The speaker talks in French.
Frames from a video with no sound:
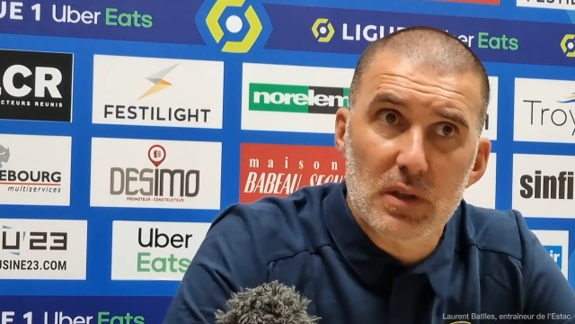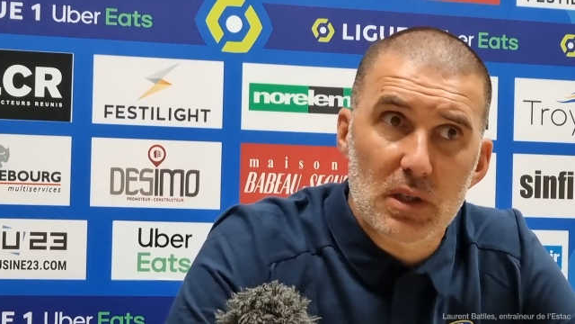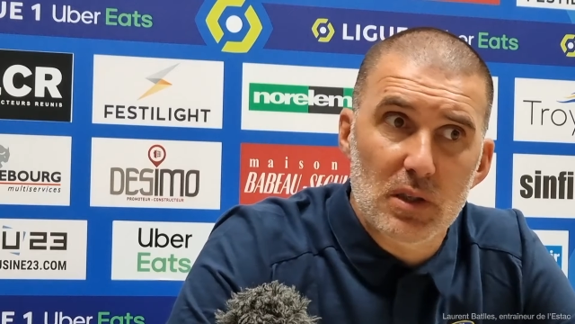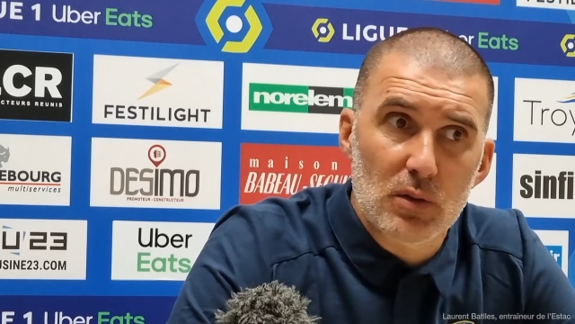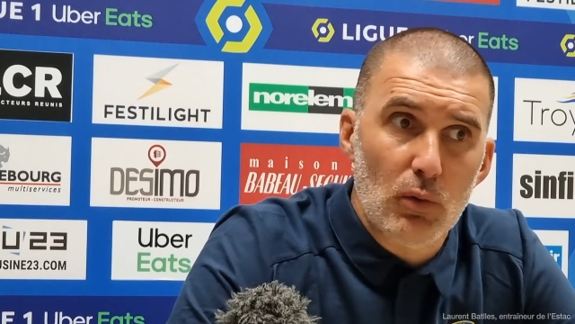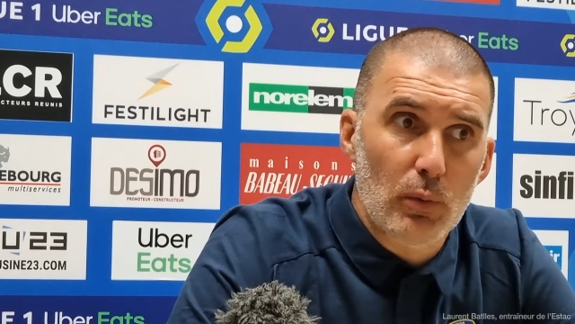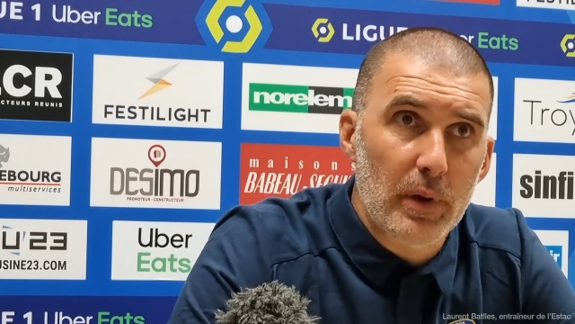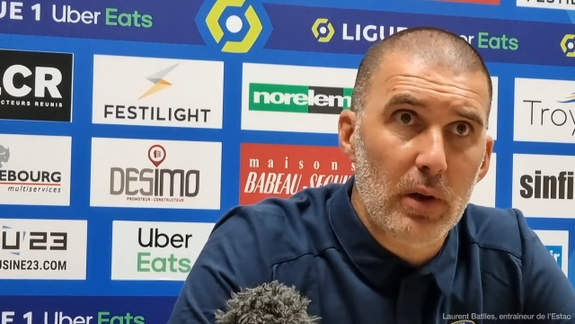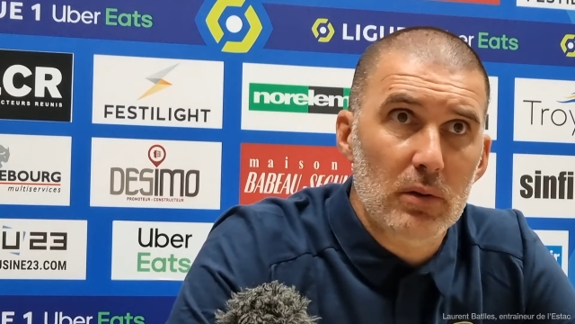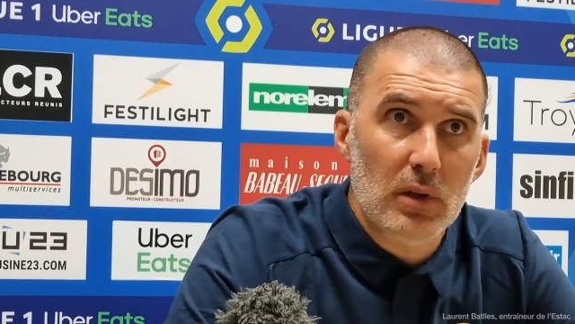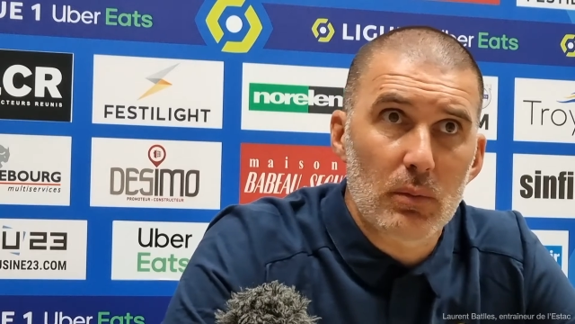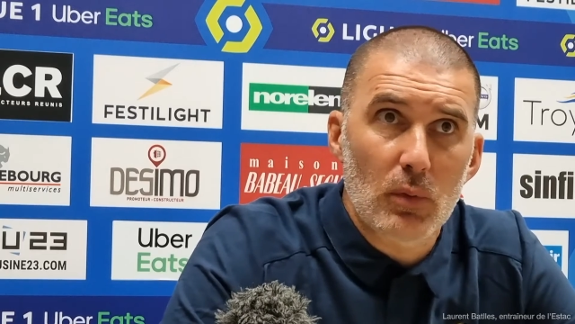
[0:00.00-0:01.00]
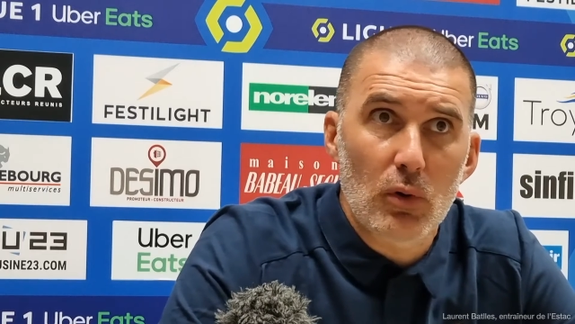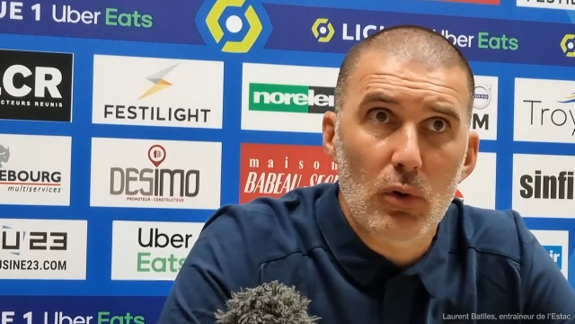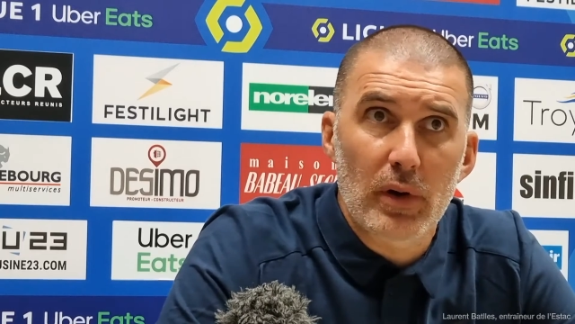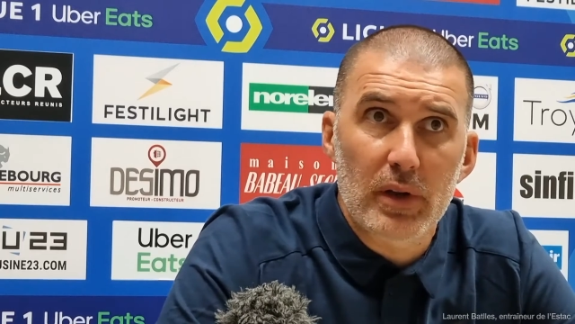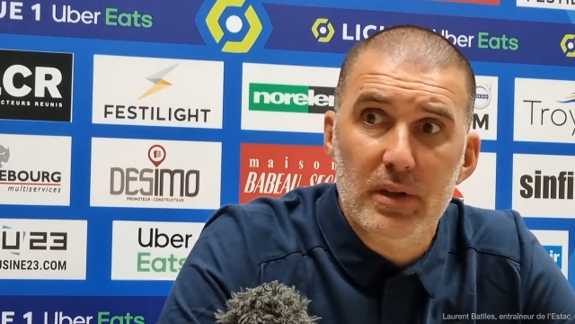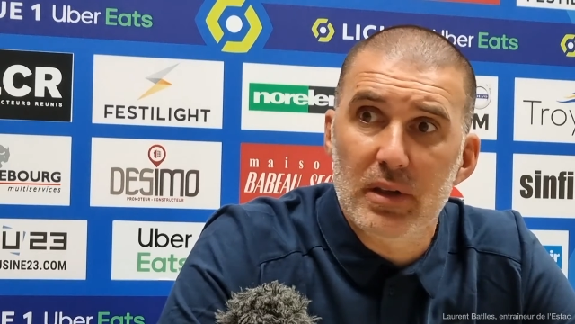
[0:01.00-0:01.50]
c'est qu'ils ont repris l'entraînement
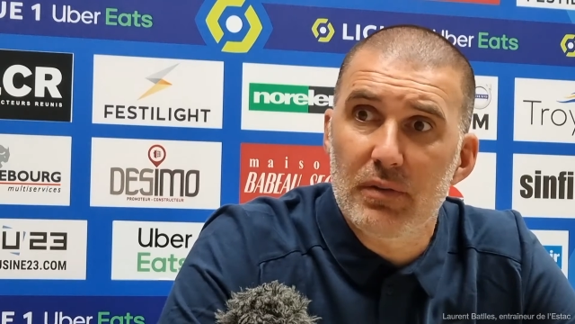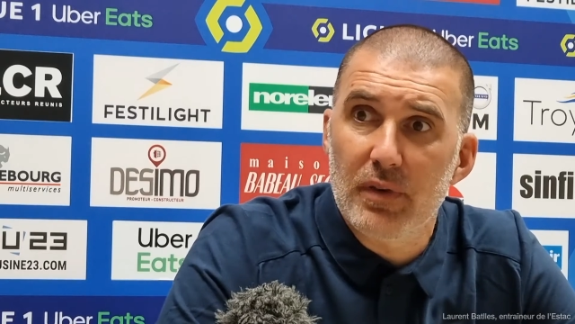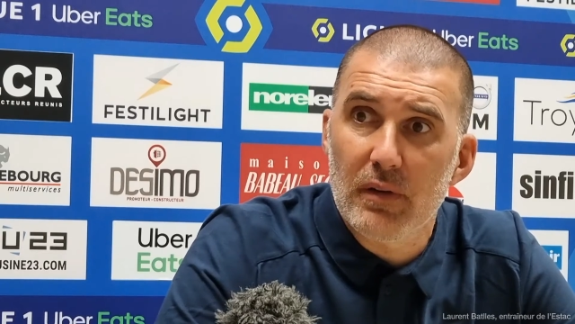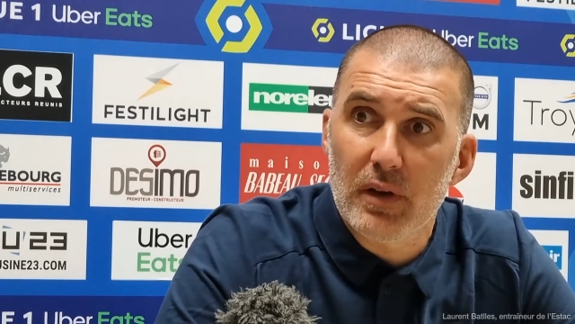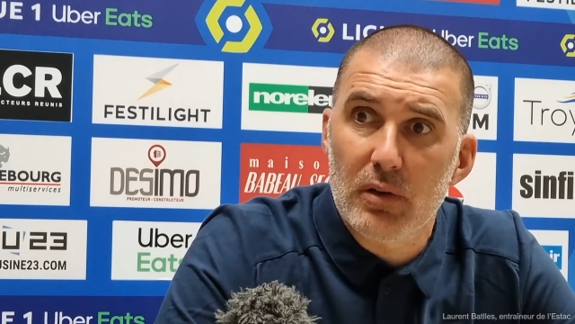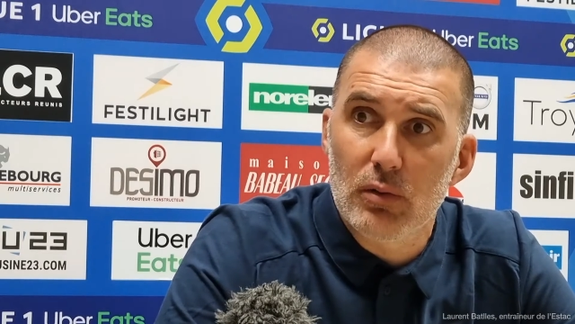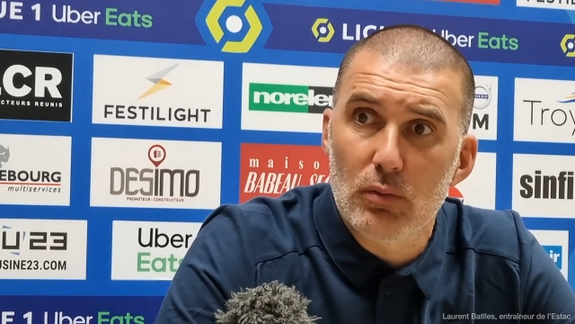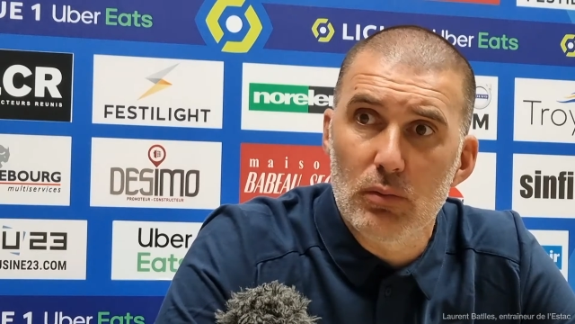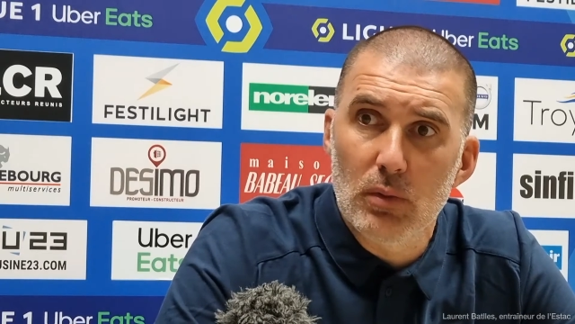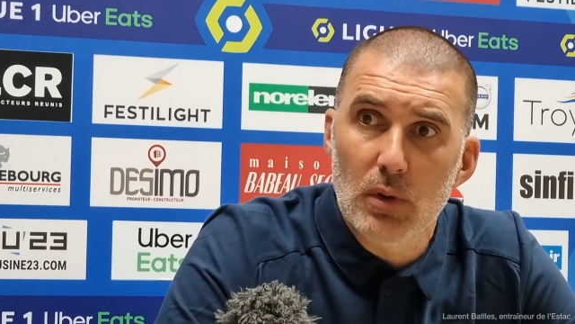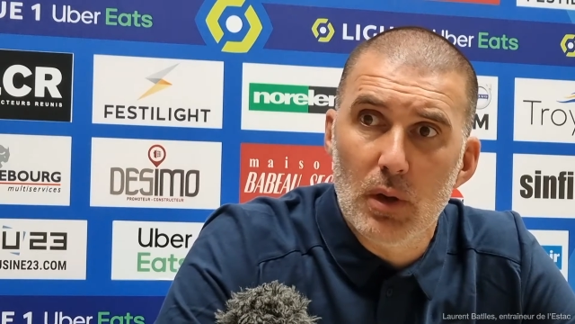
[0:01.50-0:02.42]
collectif avec nous.